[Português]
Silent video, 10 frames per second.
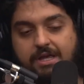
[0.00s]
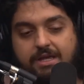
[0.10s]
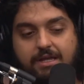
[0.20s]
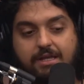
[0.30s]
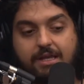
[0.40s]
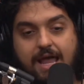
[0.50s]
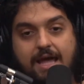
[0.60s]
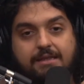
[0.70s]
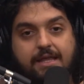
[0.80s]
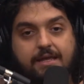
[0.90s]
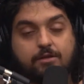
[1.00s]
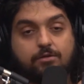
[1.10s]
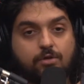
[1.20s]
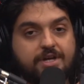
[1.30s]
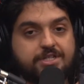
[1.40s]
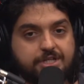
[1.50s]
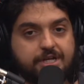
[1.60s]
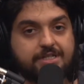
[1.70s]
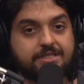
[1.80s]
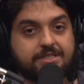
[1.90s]
E lá tem dois
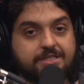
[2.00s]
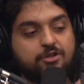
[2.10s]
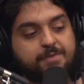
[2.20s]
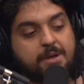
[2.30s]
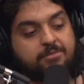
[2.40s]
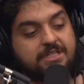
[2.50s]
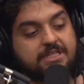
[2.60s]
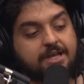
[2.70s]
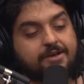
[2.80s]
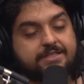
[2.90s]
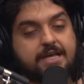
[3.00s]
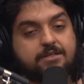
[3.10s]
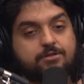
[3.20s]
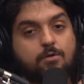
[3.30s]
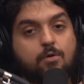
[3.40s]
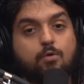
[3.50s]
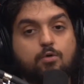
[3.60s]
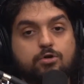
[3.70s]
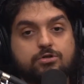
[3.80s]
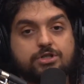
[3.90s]
tiers e os membros eles ganham acesso ao
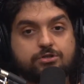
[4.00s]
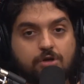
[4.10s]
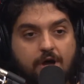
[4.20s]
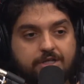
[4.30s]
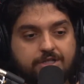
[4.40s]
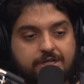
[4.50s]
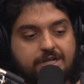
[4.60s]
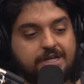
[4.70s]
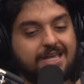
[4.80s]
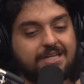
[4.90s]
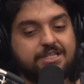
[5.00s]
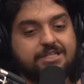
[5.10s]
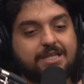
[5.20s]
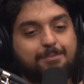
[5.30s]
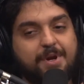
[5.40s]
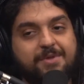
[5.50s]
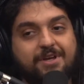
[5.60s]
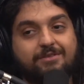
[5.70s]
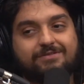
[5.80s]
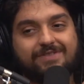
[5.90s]
concurso de sorte que a gente está
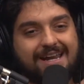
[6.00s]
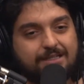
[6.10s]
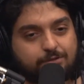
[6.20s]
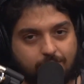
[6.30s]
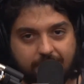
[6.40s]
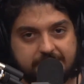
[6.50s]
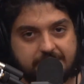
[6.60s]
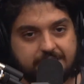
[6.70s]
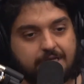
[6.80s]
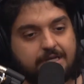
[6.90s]
premiando várias coisas.